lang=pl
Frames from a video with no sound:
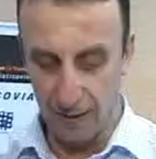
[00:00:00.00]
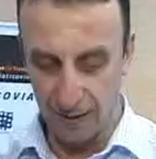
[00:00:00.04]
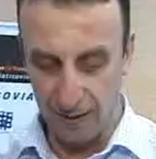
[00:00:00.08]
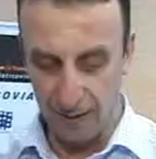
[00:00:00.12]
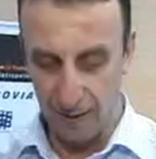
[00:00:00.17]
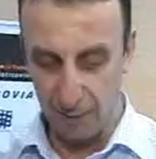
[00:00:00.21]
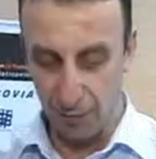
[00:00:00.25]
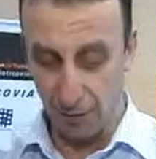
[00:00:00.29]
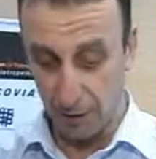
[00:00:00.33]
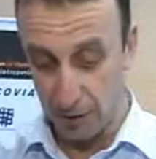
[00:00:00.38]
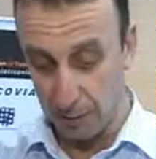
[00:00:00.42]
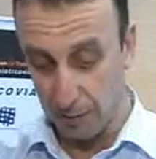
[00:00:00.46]

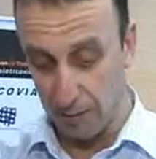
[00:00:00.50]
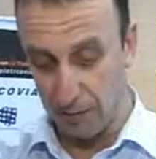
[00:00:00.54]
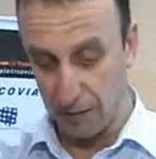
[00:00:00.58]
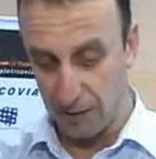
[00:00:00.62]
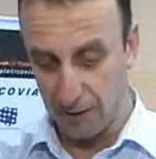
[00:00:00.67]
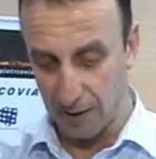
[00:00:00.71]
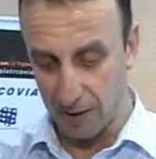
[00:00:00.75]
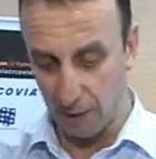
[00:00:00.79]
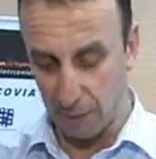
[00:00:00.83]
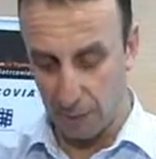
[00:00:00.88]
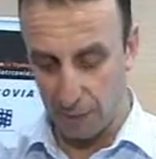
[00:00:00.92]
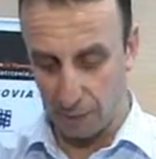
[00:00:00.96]
E, płacimy
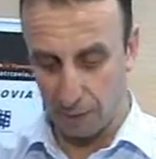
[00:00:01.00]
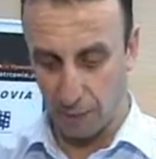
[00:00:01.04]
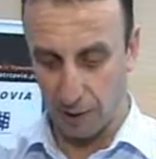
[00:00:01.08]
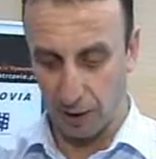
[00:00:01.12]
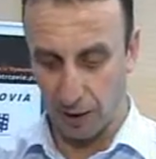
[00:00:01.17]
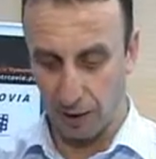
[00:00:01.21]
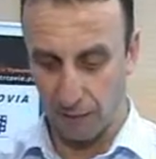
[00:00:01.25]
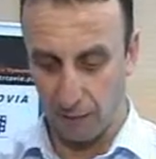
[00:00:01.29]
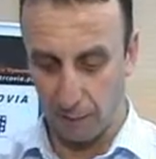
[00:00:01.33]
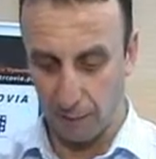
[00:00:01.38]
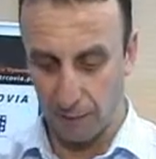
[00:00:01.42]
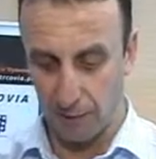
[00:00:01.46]
frycowe,
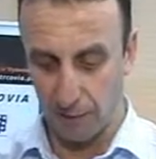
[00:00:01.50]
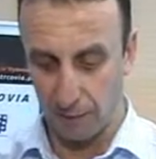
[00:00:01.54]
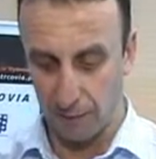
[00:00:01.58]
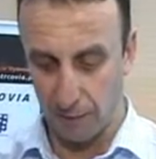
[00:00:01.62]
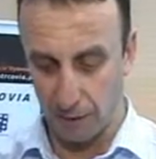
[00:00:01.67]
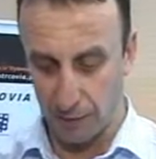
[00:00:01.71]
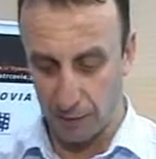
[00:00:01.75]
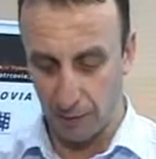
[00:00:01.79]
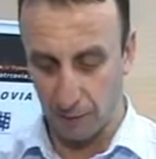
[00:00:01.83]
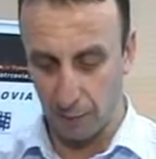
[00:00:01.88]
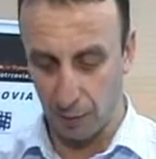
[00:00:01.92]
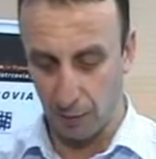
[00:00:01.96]
przegrywamy te
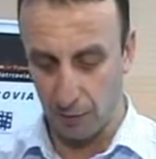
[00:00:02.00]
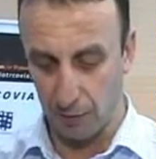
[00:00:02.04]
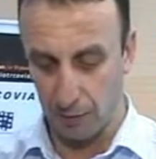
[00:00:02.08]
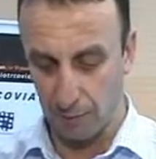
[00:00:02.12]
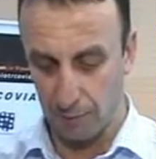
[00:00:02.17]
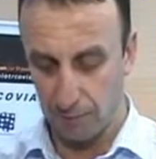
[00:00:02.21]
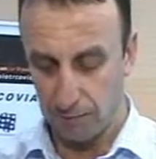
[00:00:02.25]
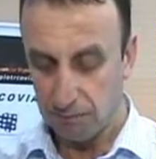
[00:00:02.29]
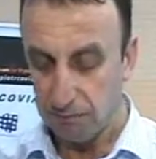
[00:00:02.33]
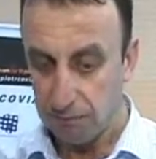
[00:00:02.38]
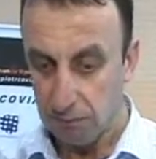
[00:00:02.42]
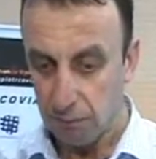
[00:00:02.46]
mecze po
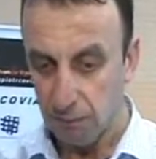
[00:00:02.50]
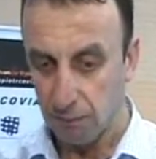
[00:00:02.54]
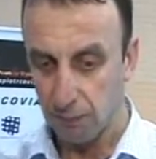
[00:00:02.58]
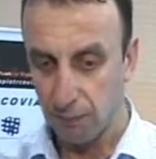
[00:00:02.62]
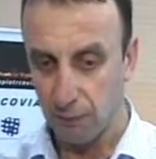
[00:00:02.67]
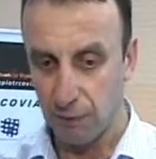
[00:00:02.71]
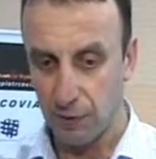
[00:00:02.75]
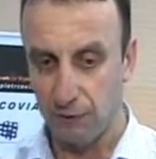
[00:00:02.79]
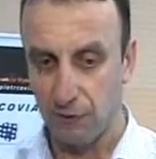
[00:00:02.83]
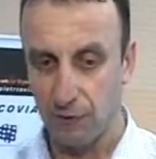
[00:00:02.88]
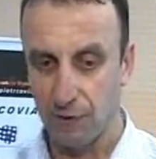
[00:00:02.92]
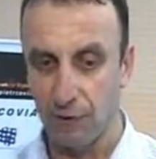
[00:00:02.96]

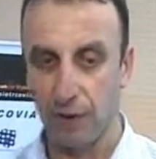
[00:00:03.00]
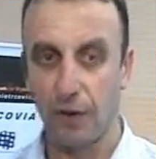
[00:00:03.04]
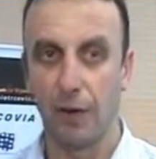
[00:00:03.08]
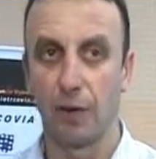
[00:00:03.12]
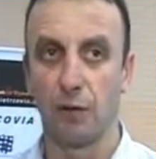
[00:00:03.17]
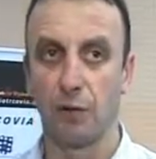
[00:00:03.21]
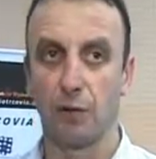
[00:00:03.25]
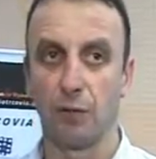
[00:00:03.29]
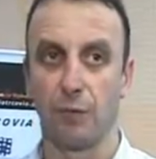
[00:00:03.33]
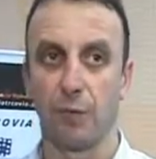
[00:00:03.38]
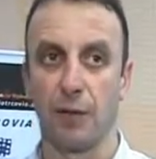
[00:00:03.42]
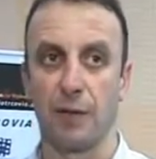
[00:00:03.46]
przeważnie
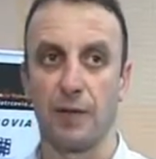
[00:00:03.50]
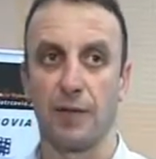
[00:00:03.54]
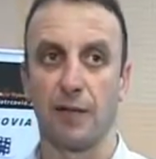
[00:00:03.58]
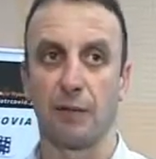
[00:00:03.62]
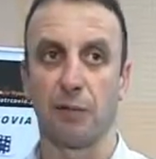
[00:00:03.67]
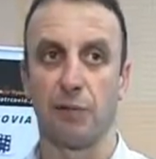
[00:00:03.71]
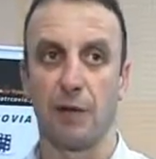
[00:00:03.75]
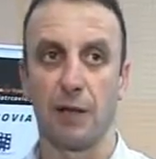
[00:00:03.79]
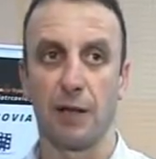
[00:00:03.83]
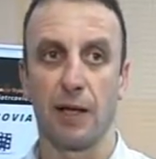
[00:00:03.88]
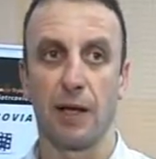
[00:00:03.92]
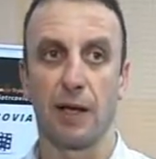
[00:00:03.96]
kilku
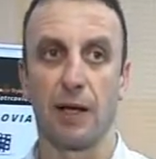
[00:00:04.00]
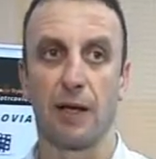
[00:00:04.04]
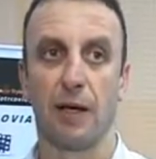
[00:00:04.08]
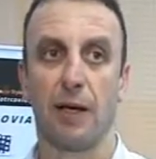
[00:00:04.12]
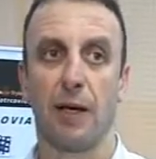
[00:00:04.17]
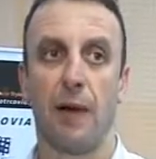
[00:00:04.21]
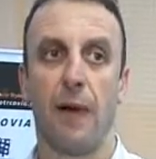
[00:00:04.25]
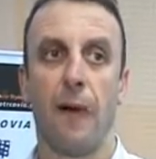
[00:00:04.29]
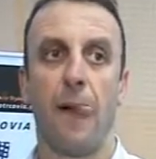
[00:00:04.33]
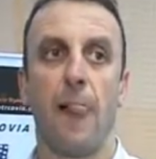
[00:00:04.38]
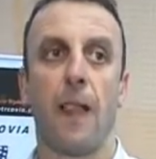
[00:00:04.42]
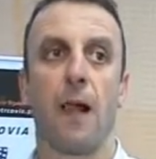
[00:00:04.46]
prostych błędach.
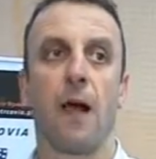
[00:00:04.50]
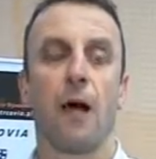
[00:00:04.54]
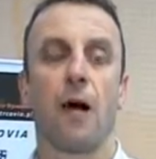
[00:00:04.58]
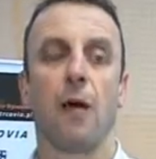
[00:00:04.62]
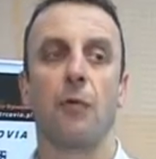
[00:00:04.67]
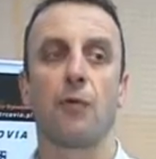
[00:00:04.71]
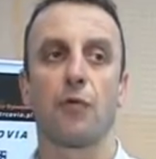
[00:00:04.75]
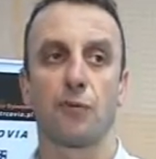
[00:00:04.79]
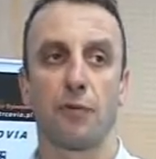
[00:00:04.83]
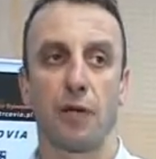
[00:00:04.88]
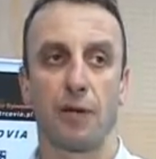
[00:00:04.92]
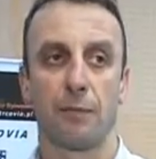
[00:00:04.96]

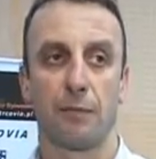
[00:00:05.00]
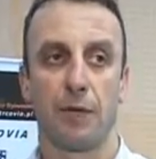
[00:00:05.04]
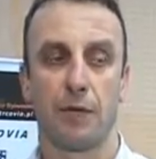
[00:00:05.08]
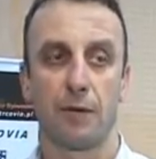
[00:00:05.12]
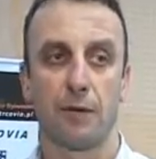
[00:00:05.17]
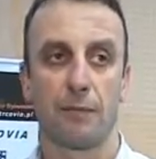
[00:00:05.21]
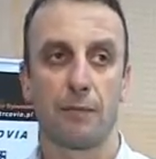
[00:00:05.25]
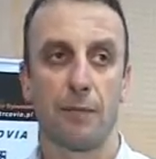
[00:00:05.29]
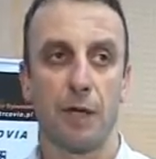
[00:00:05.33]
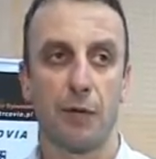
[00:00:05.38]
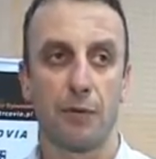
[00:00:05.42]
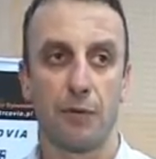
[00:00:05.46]
Oprócz tutaj
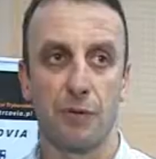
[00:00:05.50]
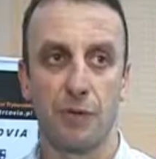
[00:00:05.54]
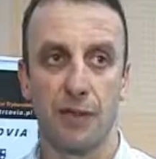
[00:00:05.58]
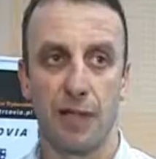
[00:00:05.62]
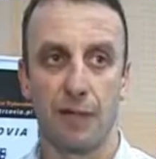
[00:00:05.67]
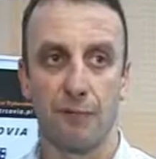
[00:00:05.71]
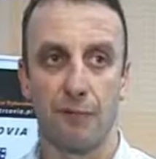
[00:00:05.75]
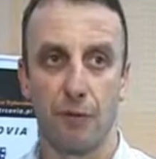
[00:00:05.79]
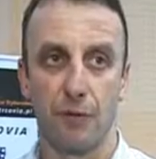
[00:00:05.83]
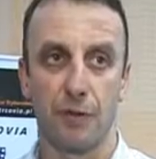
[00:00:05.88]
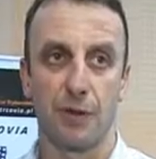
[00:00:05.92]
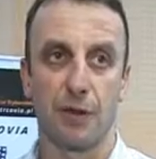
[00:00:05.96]
meczu z
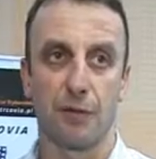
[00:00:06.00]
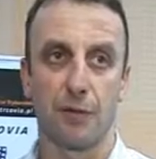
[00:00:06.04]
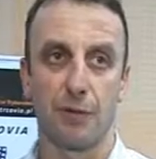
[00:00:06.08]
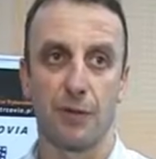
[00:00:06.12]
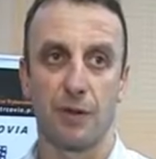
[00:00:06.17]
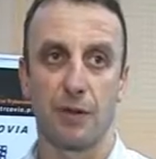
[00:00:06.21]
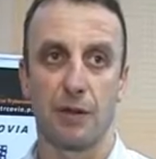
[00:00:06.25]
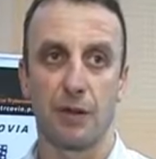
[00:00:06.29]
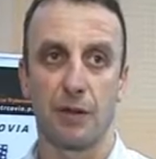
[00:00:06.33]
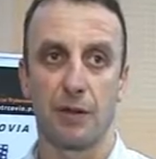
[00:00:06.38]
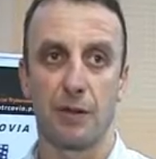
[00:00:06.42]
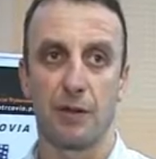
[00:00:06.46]
Jaworznem,
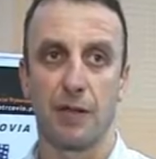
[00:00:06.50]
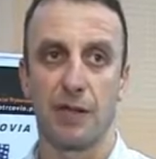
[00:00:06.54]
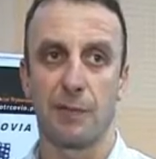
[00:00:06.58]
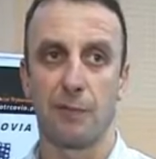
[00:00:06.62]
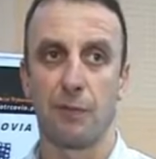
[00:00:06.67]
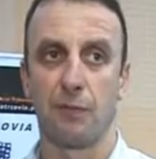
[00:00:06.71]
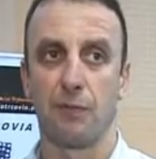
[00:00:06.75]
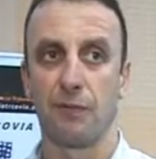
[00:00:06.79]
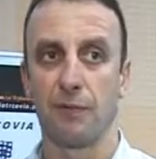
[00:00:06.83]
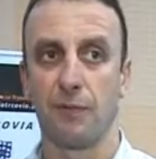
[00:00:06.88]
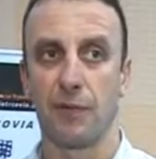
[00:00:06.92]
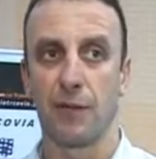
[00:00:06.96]
gdzie, gdzie
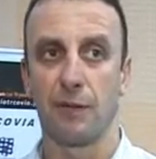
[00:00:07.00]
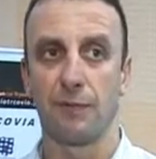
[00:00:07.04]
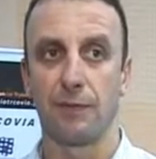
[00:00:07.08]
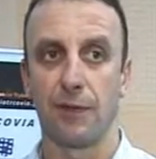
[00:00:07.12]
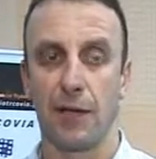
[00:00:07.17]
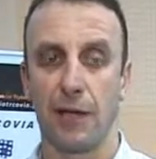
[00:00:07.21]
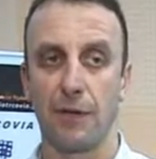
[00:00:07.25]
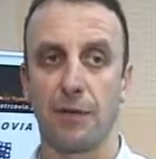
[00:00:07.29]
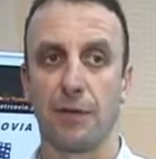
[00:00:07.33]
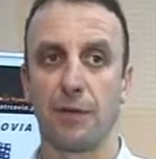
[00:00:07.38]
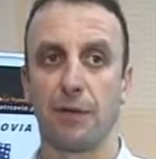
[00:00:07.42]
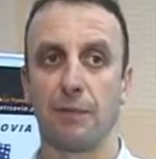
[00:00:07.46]
zespół
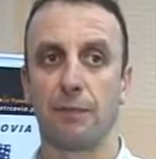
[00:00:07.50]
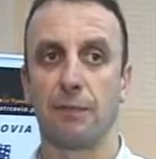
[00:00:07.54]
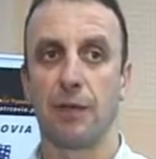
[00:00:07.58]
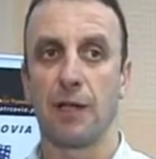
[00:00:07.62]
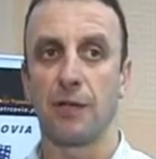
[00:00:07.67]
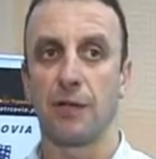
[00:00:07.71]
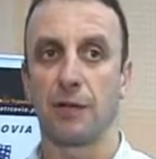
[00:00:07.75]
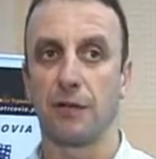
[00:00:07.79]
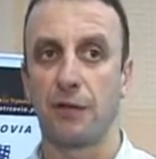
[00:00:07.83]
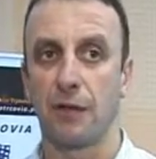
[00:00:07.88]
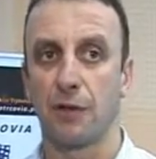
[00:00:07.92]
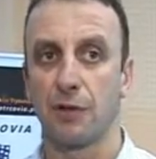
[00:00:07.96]
wyraźnie
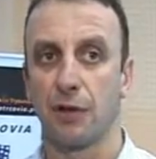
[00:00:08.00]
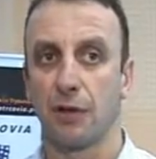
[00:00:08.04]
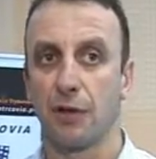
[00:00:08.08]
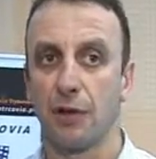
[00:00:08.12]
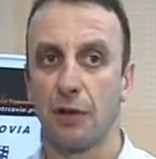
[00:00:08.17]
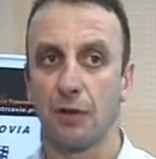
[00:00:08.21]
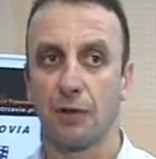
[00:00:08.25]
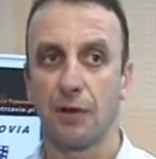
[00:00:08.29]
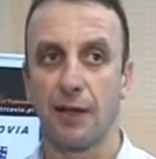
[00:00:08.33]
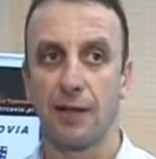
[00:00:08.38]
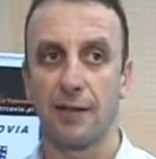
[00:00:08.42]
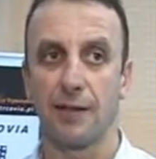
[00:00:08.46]
bardziej
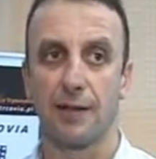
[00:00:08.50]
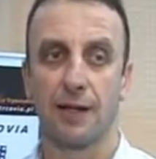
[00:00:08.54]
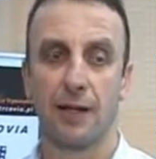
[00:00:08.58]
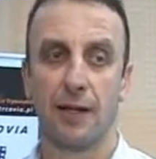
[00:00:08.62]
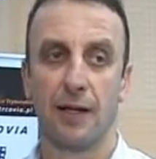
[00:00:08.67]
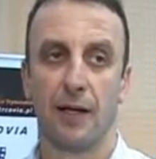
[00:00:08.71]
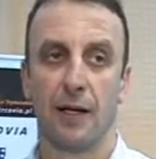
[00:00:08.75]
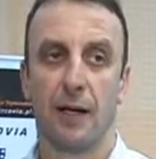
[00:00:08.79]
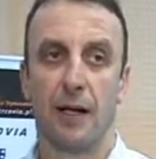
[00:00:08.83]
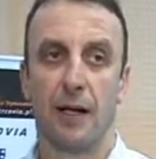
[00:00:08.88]
doświadczony od nas